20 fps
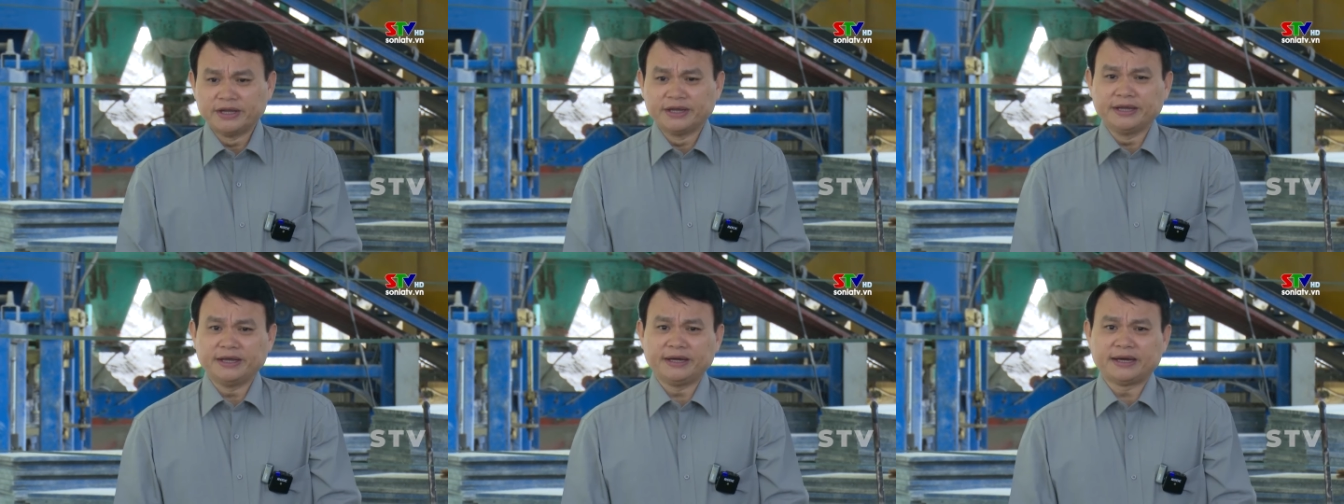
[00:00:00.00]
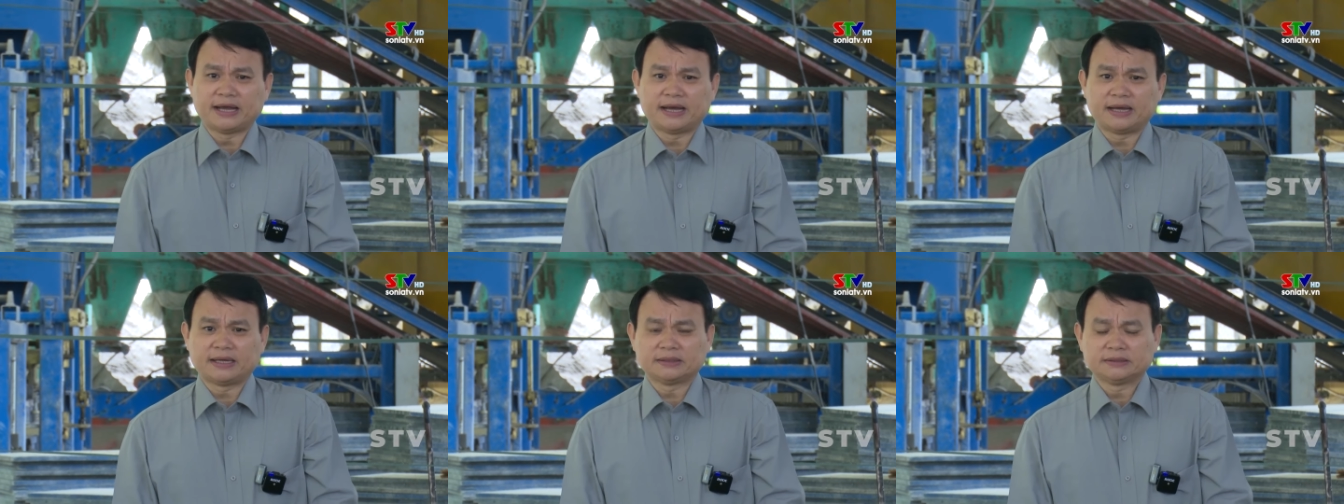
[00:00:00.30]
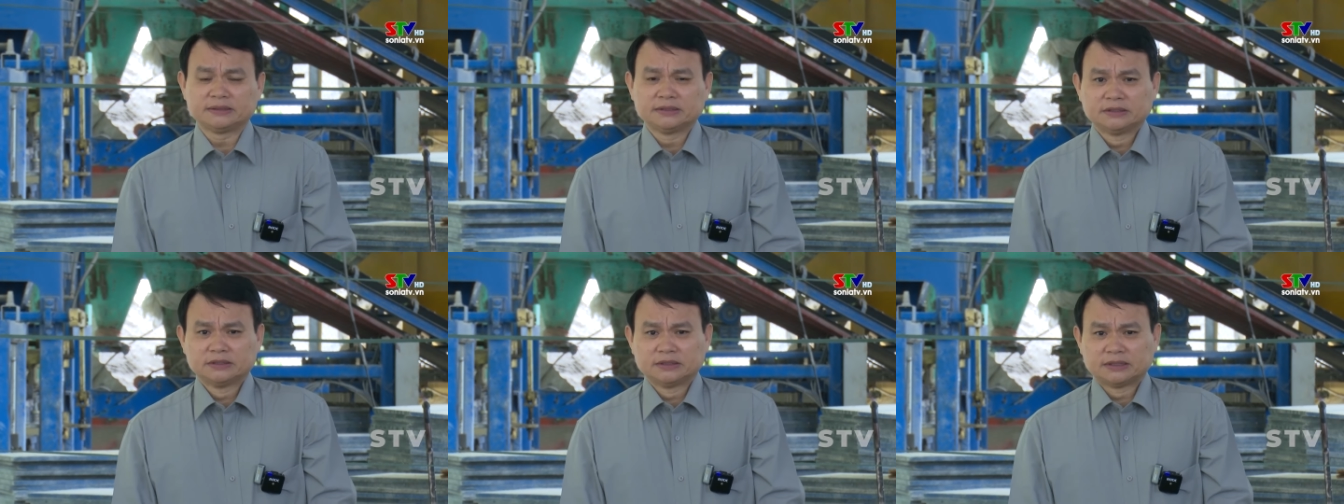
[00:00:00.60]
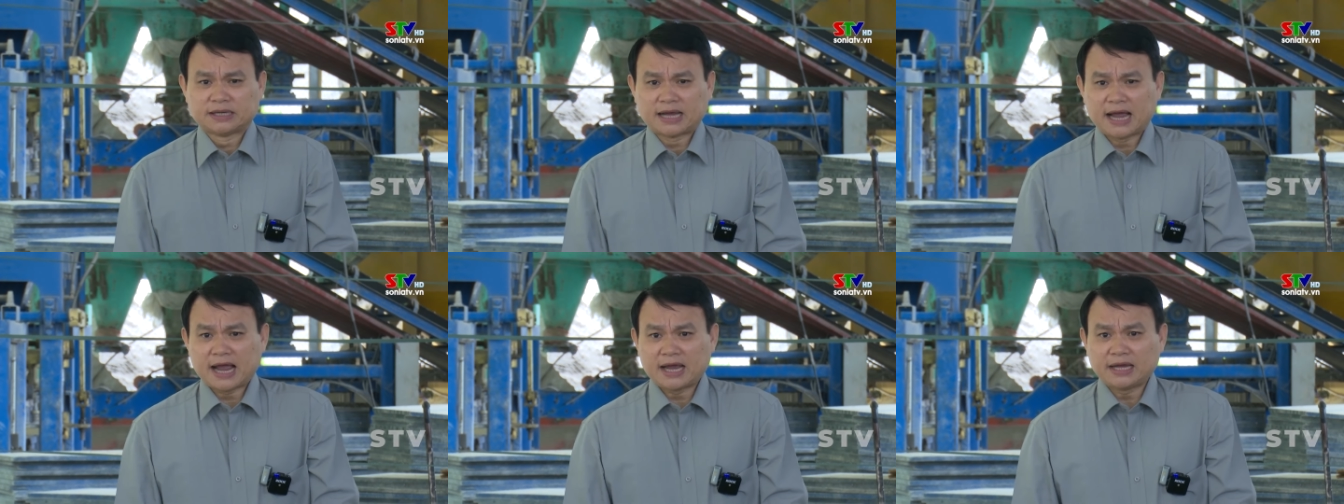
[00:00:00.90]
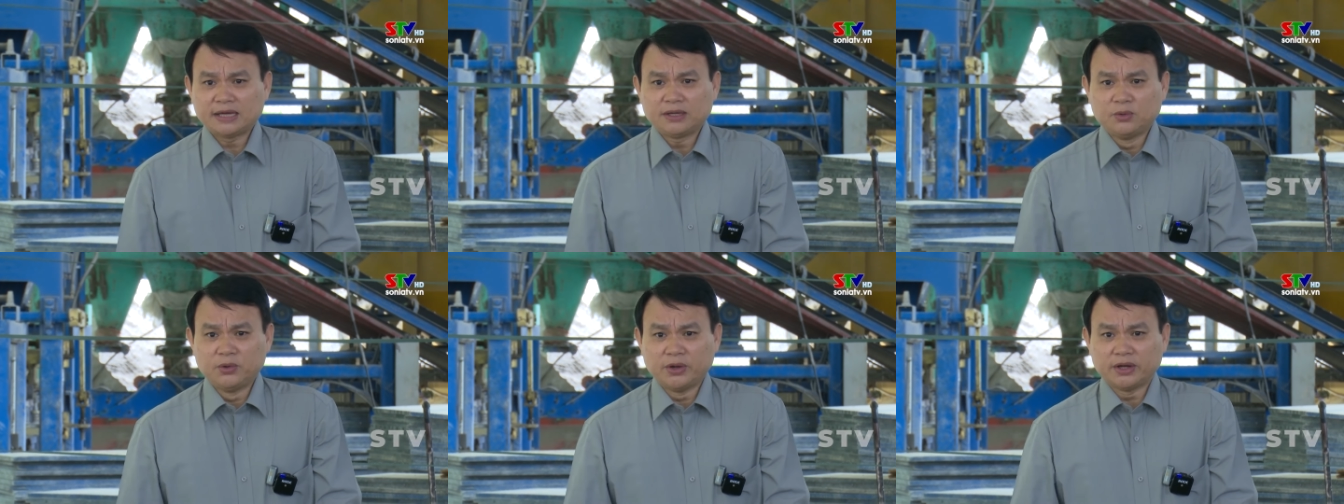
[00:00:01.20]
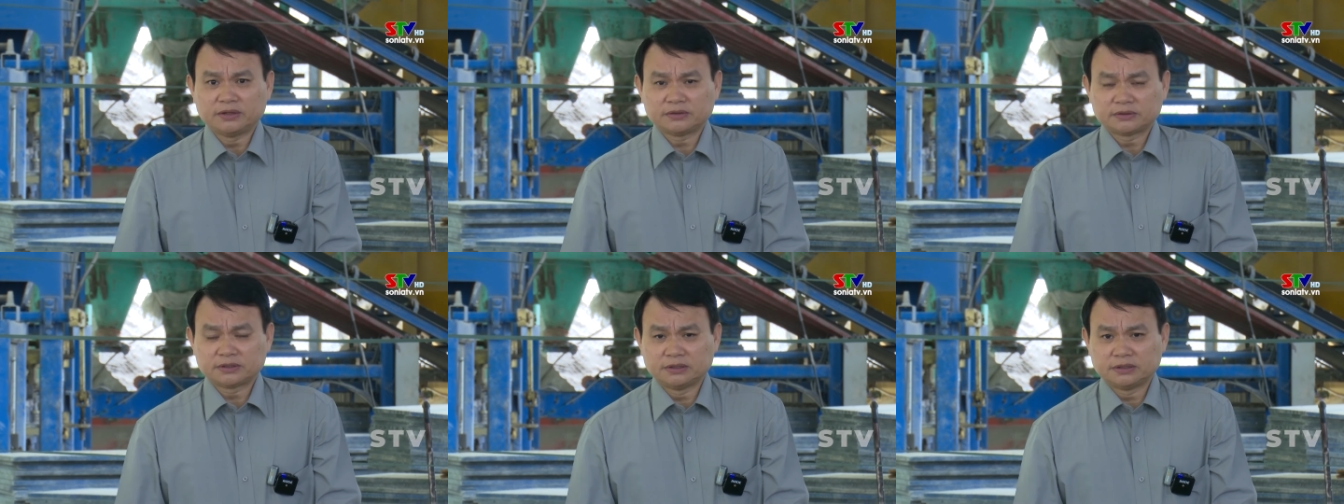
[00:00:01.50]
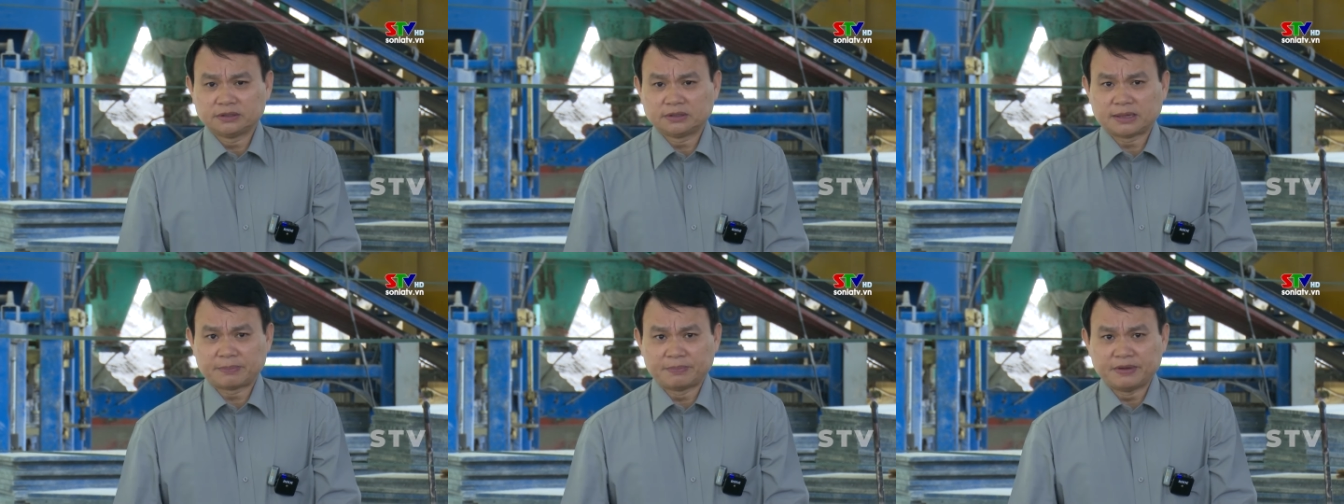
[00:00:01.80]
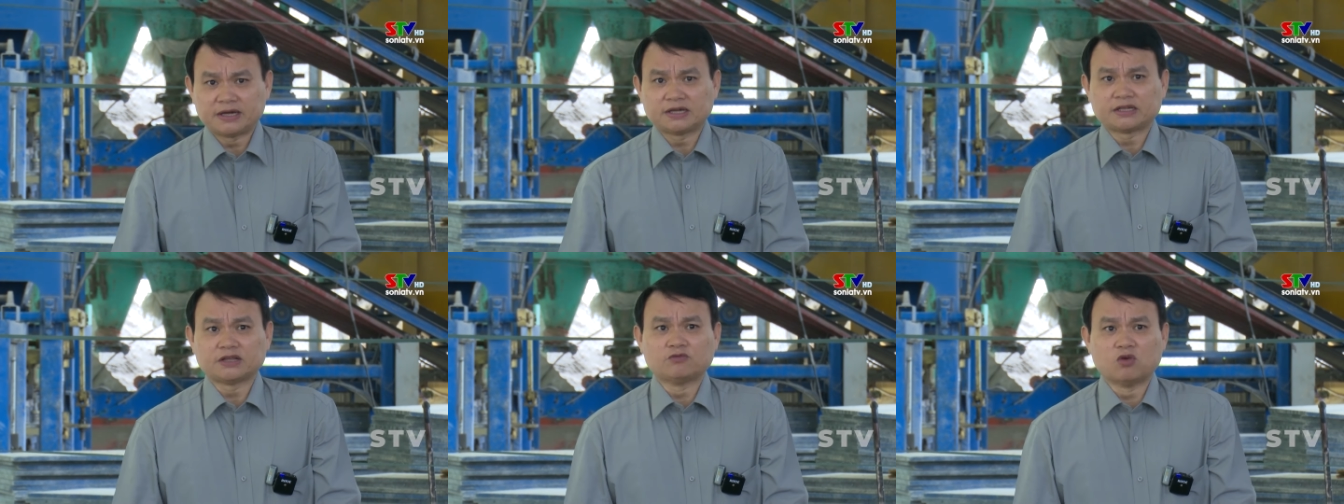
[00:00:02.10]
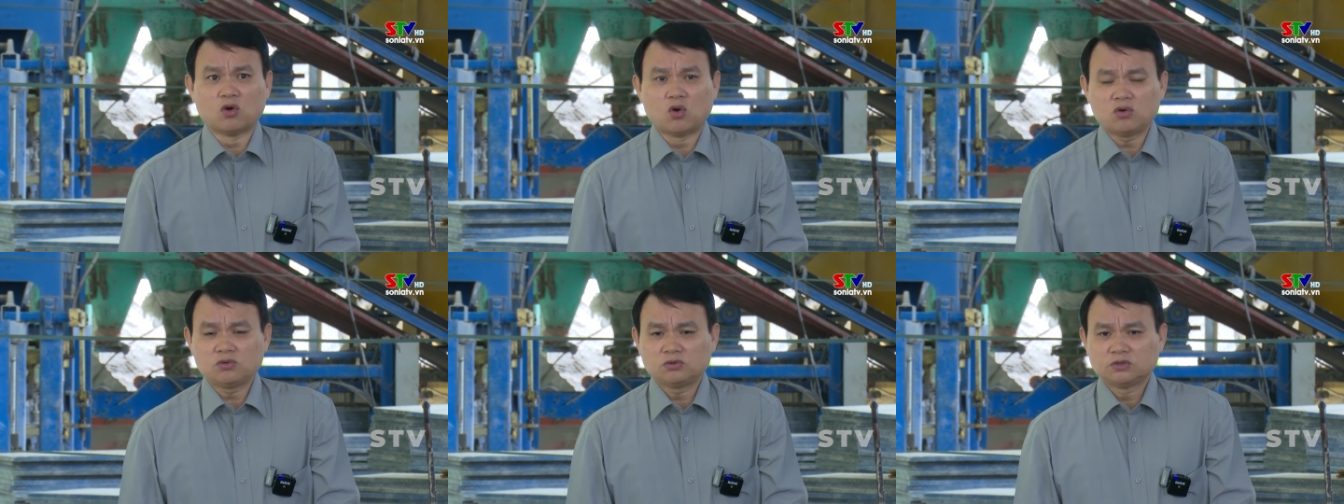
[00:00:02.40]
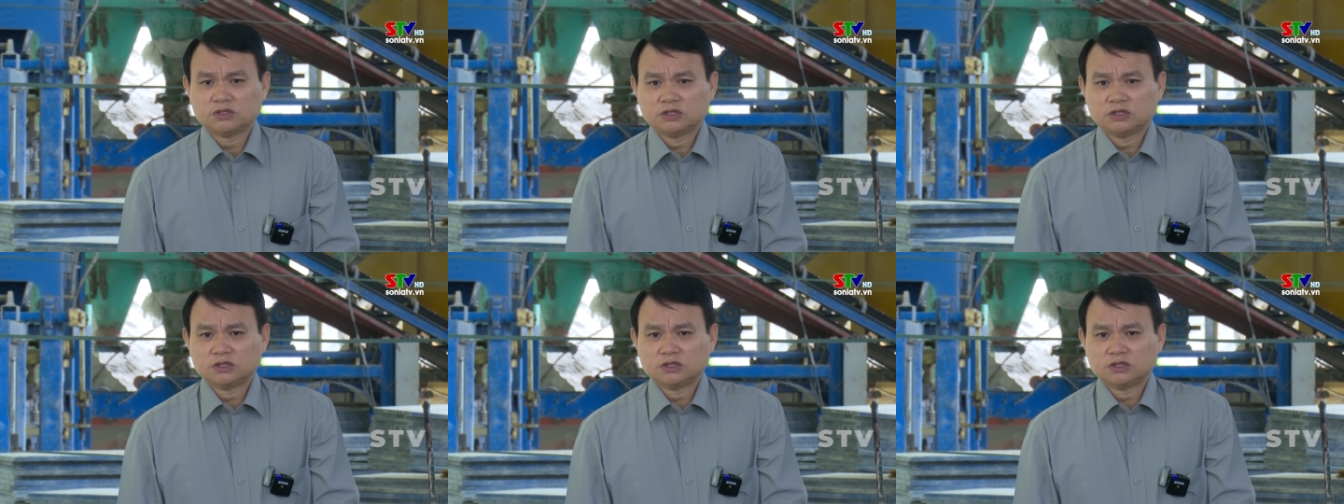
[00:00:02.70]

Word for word: Đề nghị là hai huyện, đặc biệt là thành phố